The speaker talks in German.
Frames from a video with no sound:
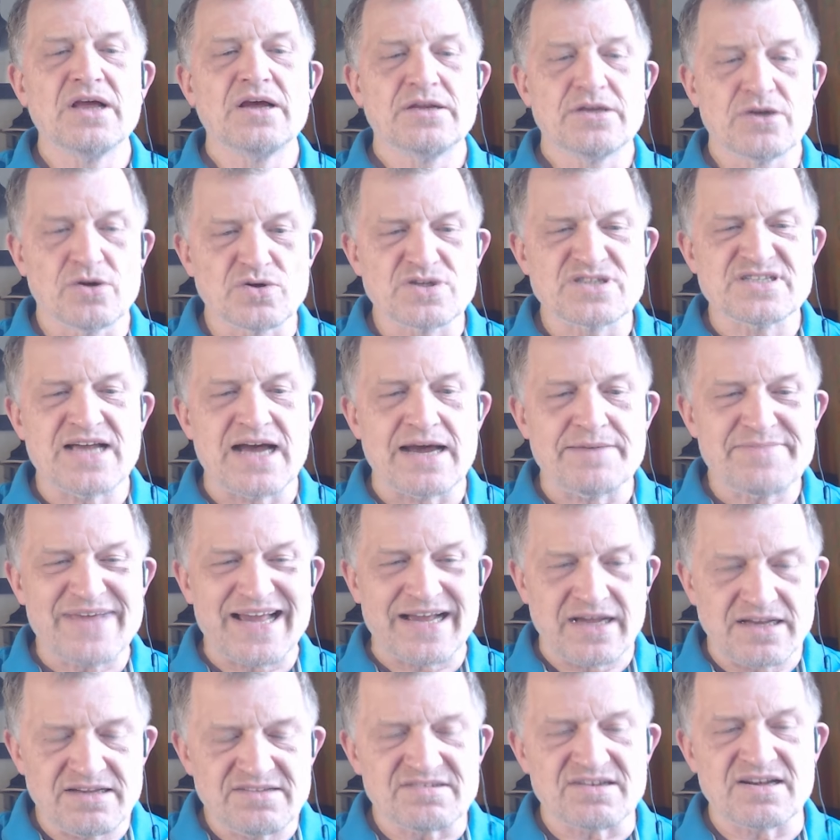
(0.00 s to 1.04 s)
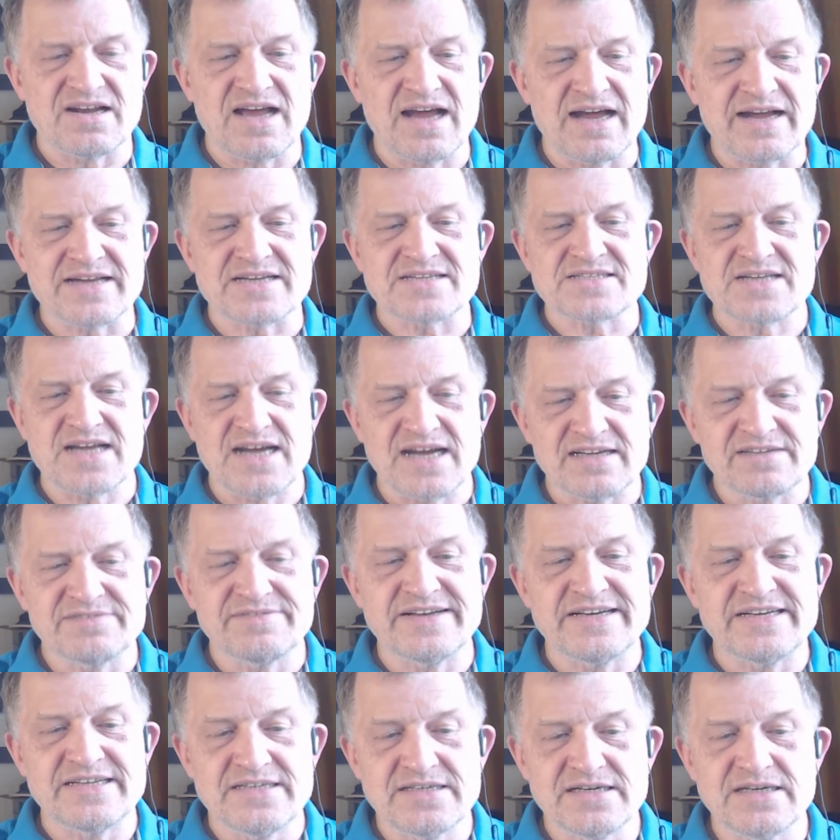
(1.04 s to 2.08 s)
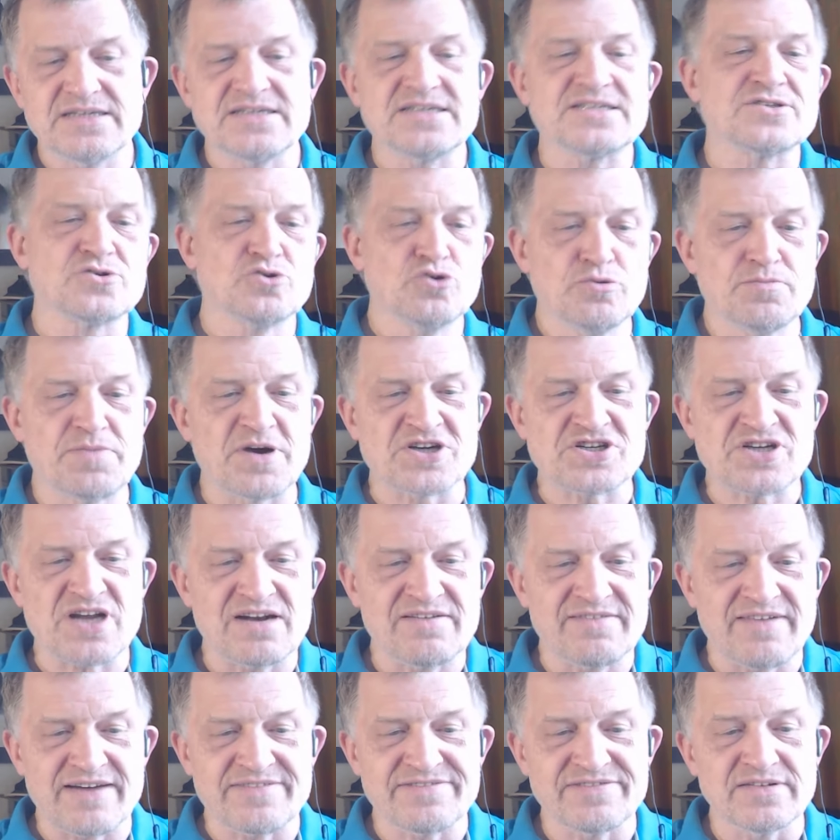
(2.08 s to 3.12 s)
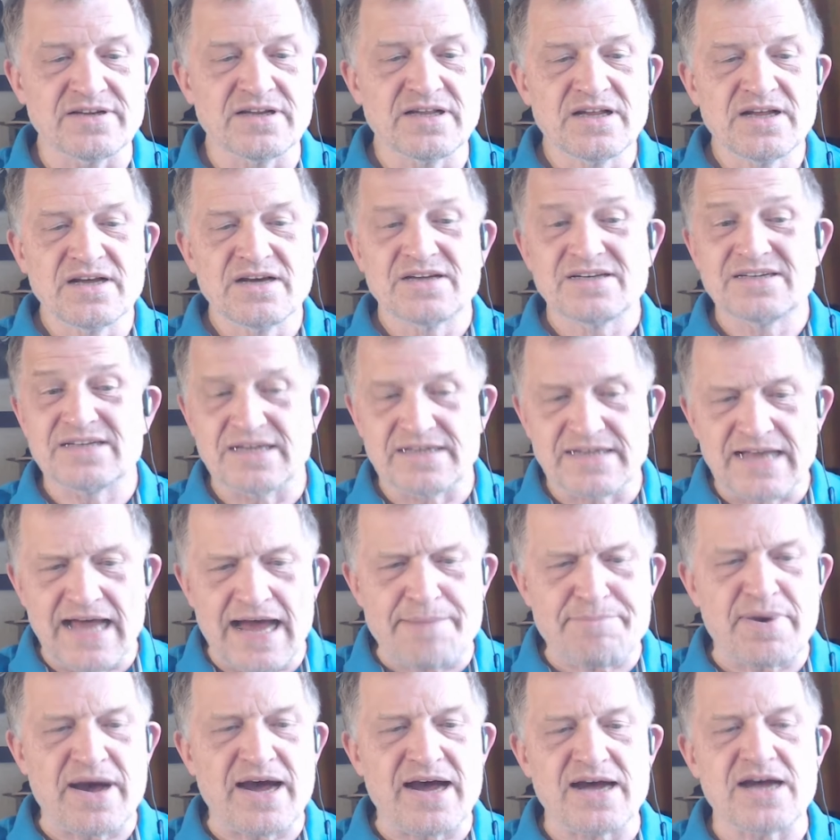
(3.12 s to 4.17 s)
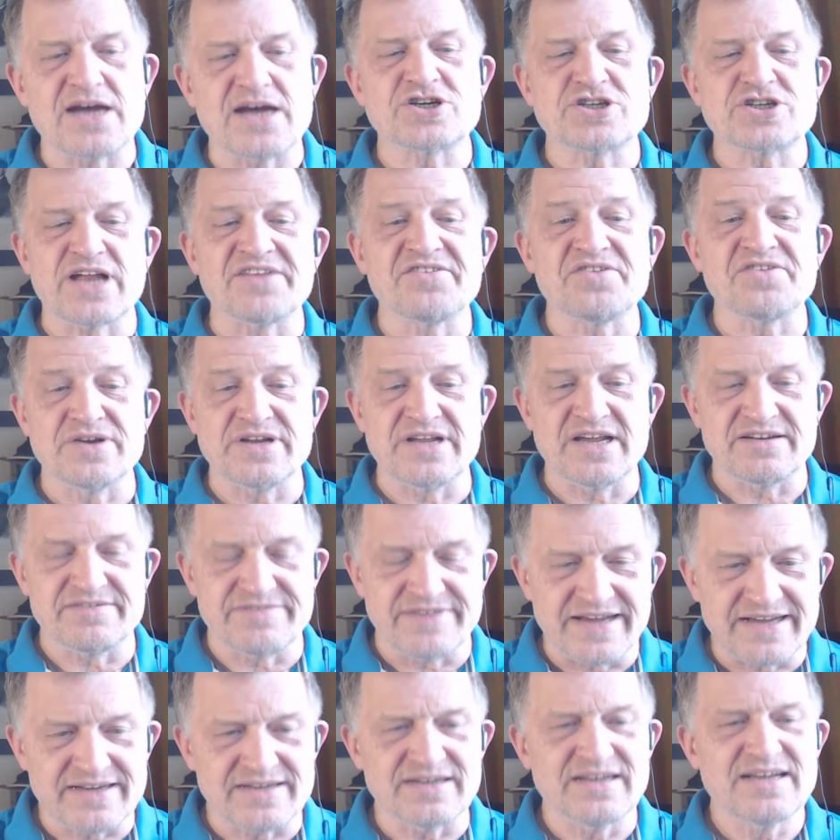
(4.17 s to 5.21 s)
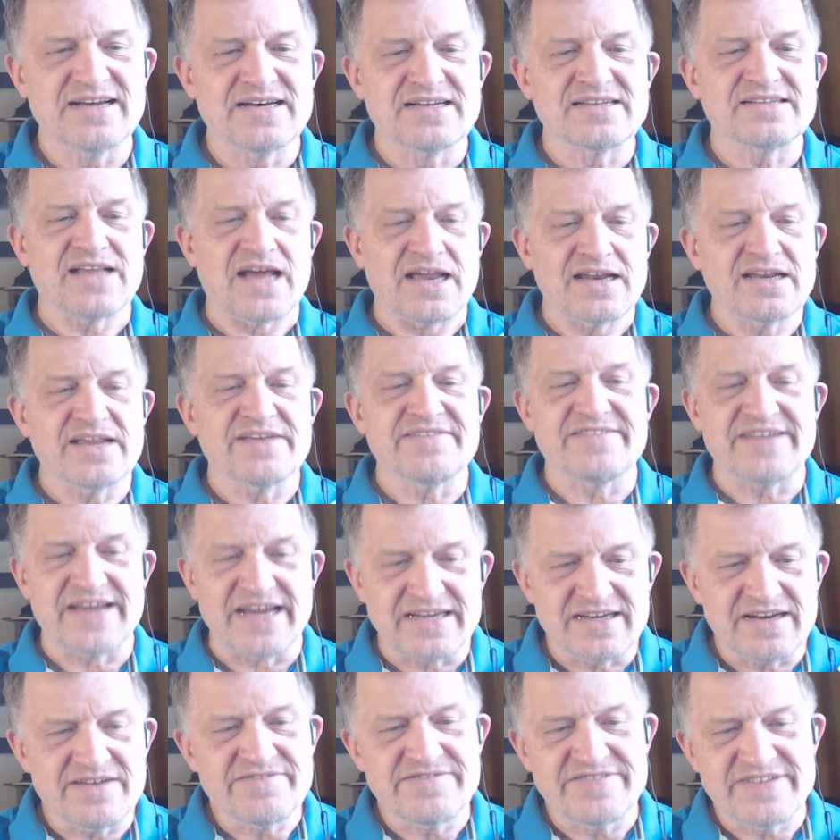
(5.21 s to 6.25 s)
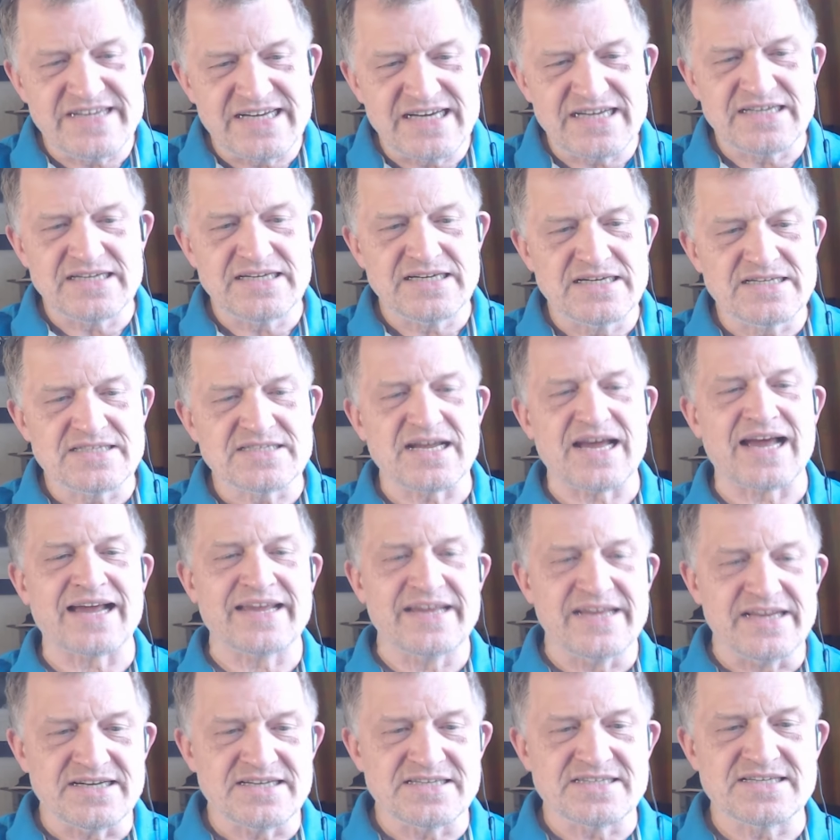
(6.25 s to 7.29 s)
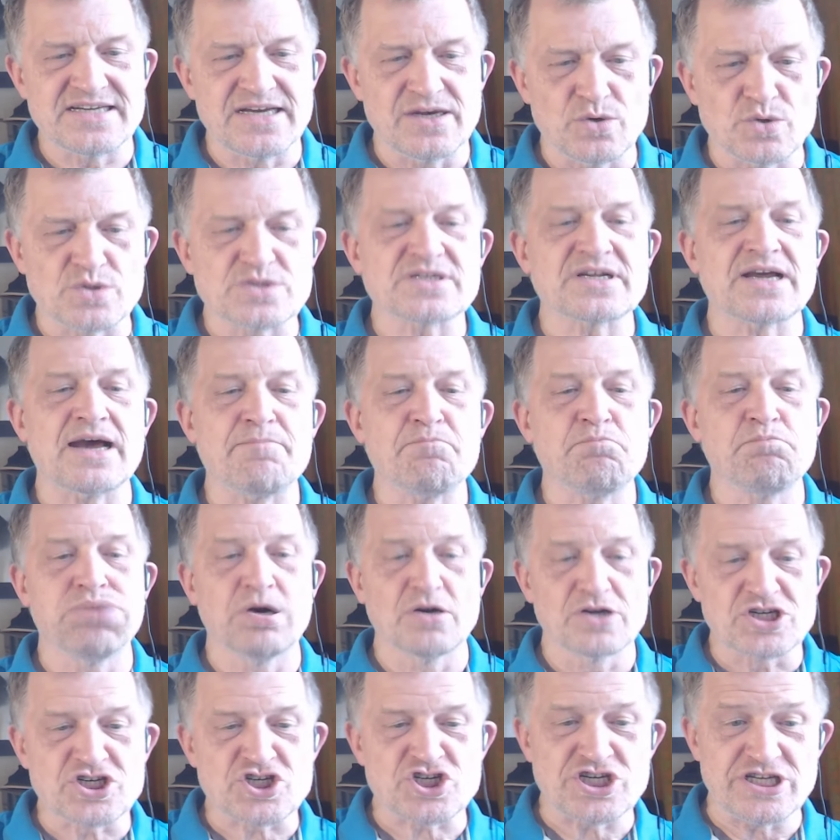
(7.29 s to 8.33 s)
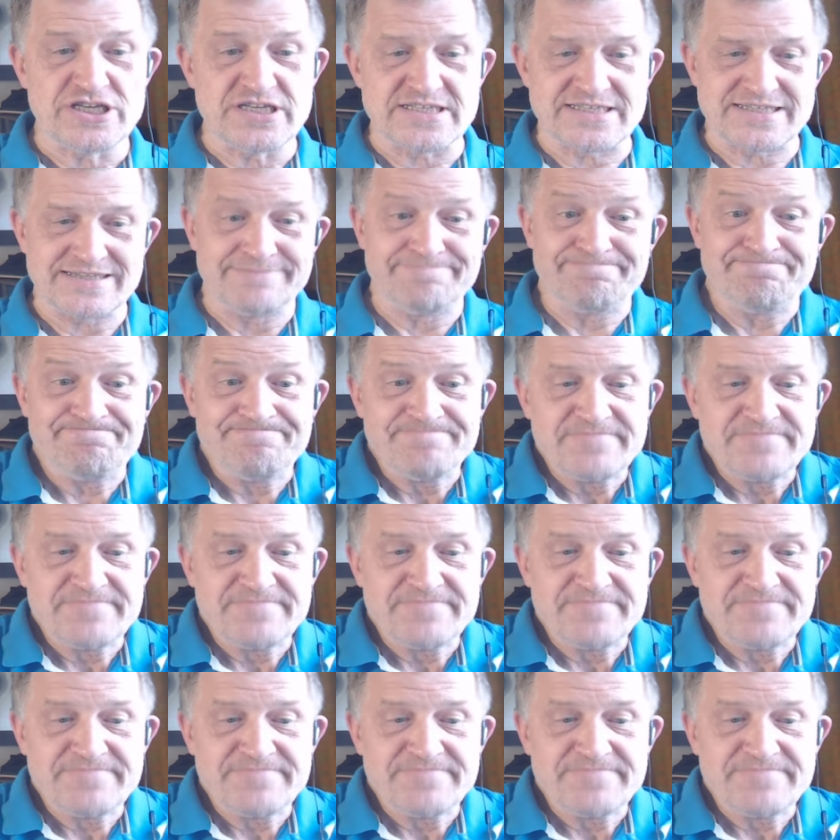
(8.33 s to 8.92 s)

Die Russen haben ja ganz klar gesagt, wenn hier diese Hyperschallwaffen der DARPA stationiert werden, dann werden wir diese Raketensilos kaputt schießen.